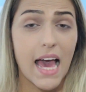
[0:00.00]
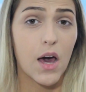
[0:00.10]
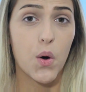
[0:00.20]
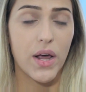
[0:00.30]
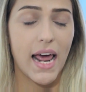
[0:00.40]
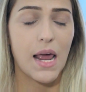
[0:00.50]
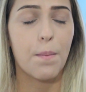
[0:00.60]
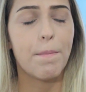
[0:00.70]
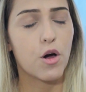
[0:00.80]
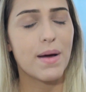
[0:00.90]
cor ela é
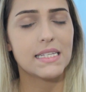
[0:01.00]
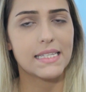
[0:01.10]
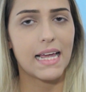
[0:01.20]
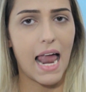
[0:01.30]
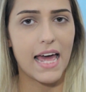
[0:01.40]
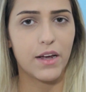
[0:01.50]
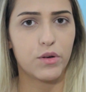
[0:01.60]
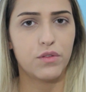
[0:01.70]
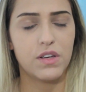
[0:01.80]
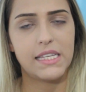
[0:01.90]
um pouco mais clara
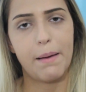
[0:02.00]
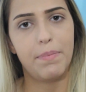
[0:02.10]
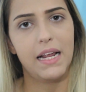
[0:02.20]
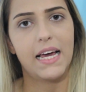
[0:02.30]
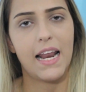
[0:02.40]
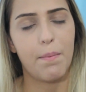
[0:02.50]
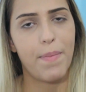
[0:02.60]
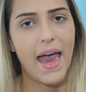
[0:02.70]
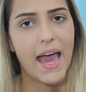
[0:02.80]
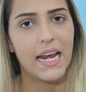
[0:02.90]
quando você aplica na
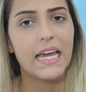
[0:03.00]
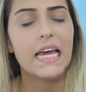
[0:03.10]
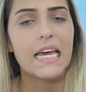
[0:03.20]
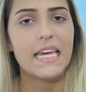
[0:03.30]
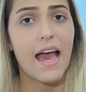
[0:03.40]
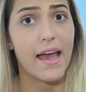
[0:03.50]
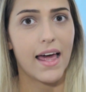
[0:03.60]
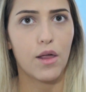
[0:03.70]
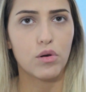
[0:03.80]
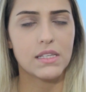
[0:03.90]
pele e aí
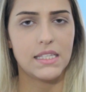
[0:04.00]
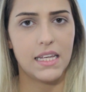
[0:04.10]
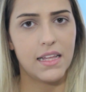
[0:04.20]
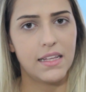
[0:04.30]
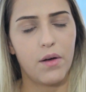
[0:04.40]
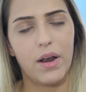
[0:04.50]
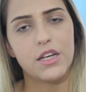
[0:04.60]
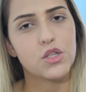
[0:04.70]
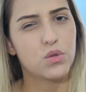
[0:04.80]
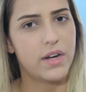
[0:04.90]
ela oxida, então ela
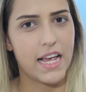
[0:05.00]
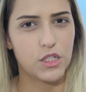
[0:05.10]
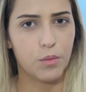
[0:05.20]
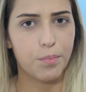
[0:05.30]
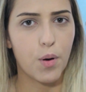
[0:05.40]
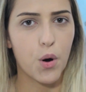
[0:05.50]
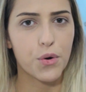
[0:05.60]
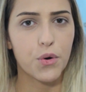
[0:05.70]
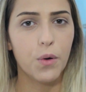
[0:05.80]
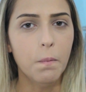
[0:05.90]
escurece um pouco.